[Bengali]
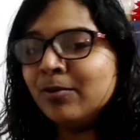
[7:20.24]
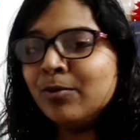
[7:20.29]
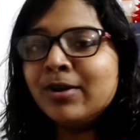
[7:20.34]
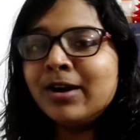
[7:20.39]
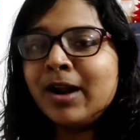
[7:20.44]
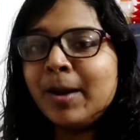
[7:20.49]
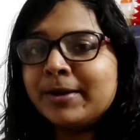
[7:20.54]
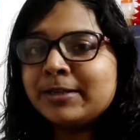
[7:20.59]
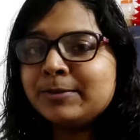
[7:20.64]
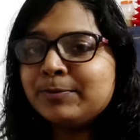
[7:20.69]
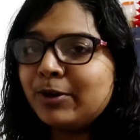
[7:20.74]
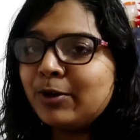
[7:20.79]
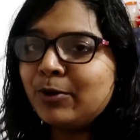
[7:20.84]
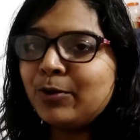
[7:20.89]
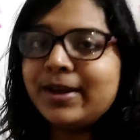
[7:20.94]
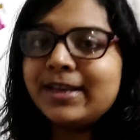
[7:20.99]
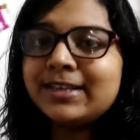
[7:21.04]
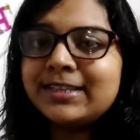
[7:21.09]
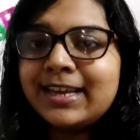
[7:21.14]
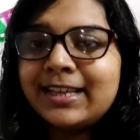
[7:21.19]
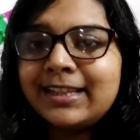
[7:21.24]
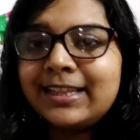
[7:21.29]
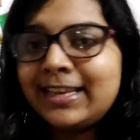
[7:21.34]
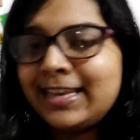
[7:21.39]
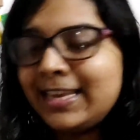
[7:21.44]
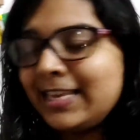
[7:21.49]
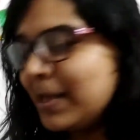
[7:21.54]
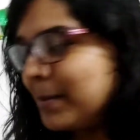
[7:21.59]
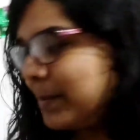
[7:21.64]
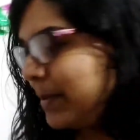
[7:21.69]
ওর নামাজ পড়া হয়ে যায় দিয়ে
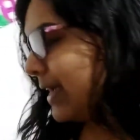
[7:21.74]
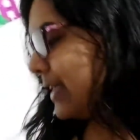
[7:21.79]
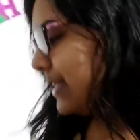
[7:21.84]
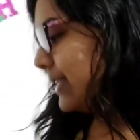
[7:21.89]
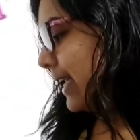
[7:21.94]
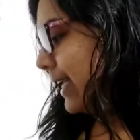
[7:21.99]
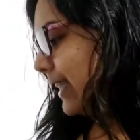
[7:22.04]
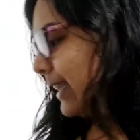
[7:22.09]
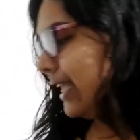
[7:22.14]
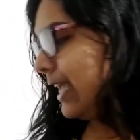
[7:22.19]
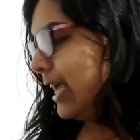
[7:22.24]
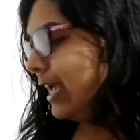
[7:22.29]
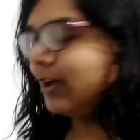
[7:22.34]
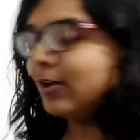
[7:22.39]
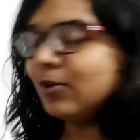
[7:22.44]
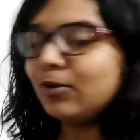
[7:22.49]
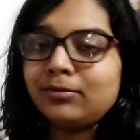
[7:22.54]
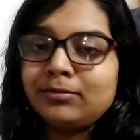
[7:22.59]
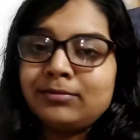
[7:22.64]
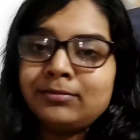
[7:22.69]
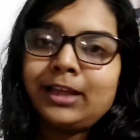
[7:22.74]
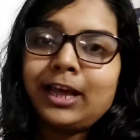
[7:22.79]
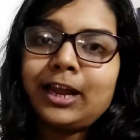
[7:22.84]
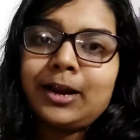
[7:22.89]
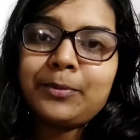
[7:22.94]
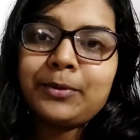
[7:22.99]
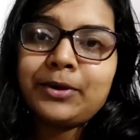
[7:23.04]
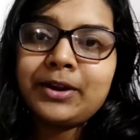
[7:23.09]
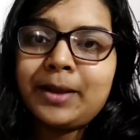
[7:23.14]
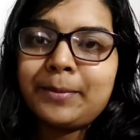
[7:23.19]
খিদে পেয়ে যায় দিয়ে
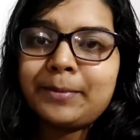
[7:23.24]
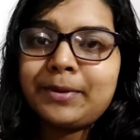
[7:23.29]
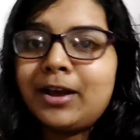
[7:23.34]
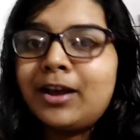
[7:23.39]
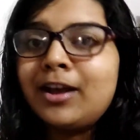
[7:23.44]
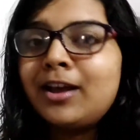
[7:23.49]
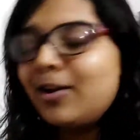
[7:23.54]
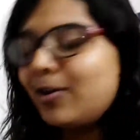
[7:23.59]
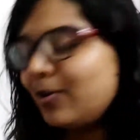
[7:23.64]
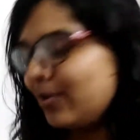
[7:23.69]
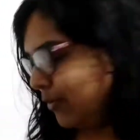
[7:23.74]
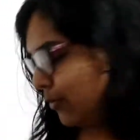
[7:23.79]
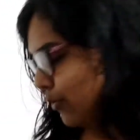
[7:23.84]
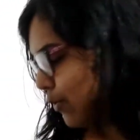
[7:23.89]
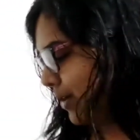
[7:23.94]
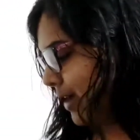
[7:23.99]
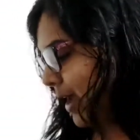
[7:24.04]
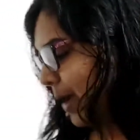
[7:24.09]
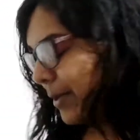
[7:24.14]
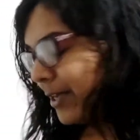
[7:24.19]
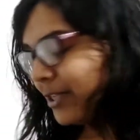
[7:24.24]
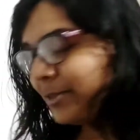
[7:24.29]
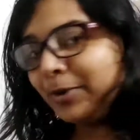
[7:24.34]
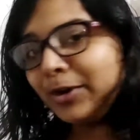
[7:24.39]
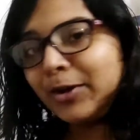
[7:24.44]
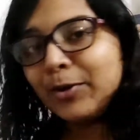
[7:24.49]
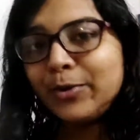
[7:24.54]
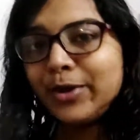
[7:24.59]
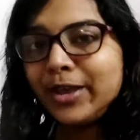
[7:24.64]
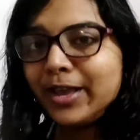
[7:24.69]
তারপরে আমরা ওর নামাজ
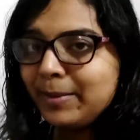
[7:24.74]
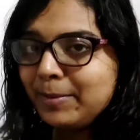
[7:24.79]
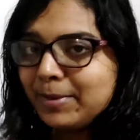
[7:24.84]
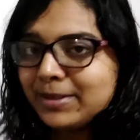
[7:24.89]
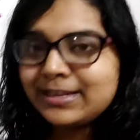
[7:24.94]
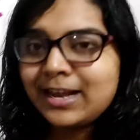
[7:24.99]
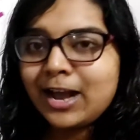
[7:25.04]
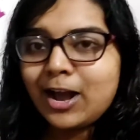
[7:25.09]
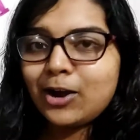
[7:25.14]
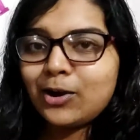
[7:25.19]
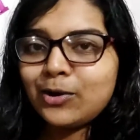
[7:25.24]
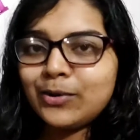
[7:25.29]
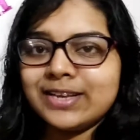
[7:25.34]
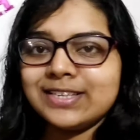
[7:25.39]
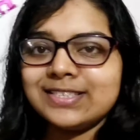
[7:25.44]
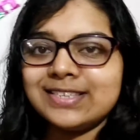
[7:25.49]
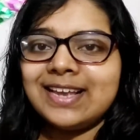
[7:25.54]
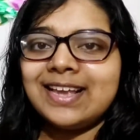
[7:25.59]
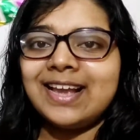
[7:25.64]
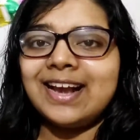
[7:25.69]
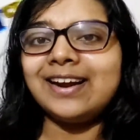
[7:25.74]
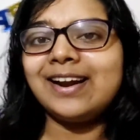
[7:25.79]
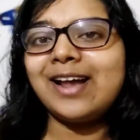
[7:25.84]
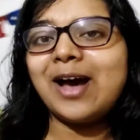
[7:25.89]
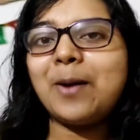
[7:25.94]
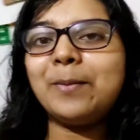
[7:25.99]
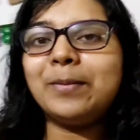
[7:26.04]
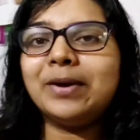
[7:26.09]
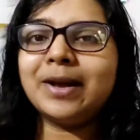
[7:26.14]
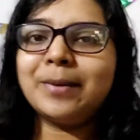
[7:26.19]
পড়া হয়েই বেশ খাওয়া হয়ে যায় আর
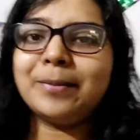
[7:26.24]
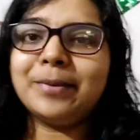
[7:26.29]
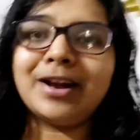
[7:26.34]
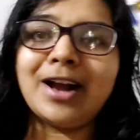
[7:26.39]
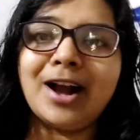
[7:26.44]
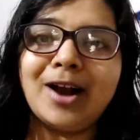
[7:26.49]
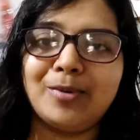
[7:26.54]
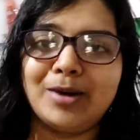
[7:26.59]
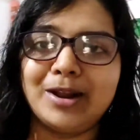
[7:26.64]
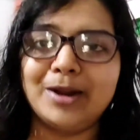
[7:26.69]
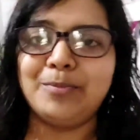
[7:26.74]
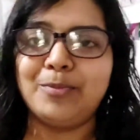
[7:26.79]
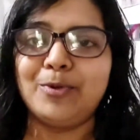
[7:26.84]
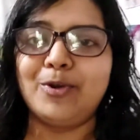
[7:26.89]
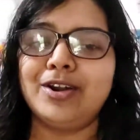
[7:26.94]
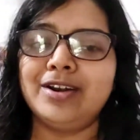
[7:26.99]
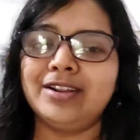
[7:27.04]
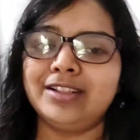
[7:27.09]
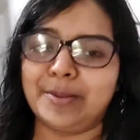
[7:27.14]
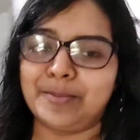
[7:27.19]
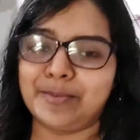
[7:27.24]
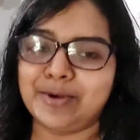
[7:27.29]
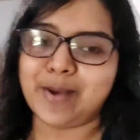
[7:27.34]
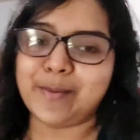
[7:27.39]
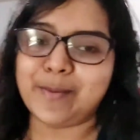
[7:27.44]
আমাকে আমরা খাওয়ার পর তারপর